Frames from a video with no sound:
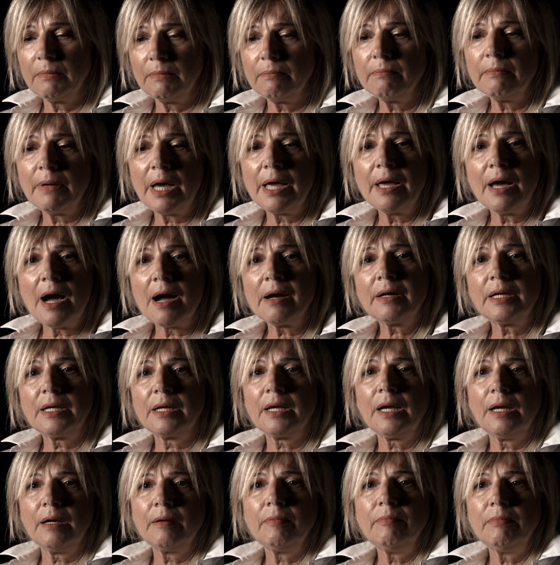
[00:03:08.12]
ma è
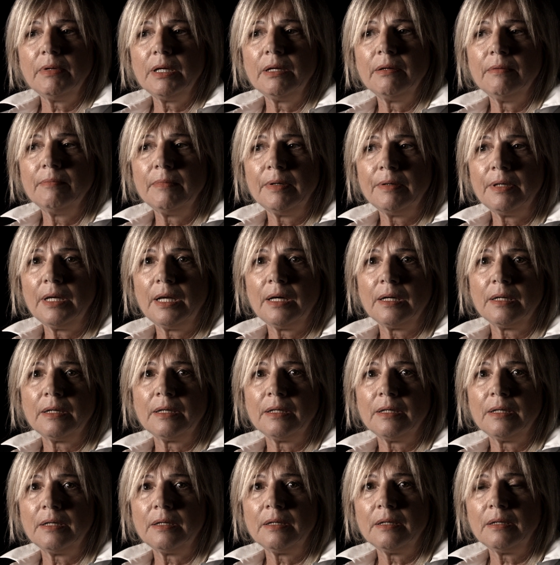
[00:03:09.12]
anche
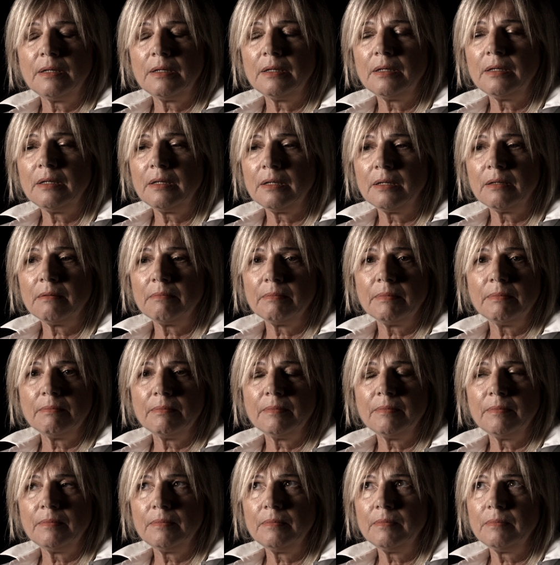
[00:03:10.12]

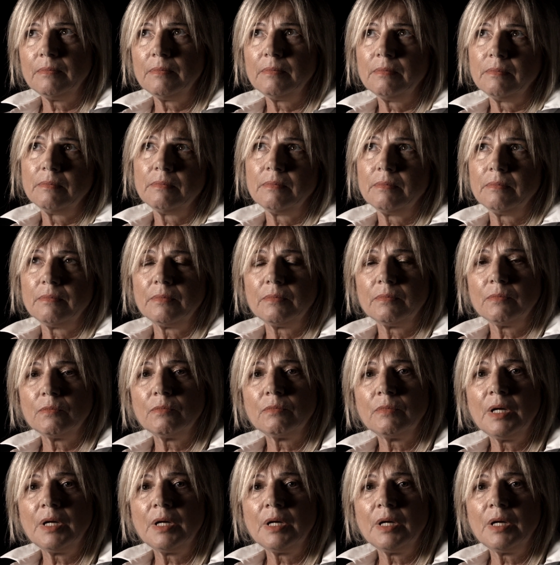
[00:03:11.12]
mm,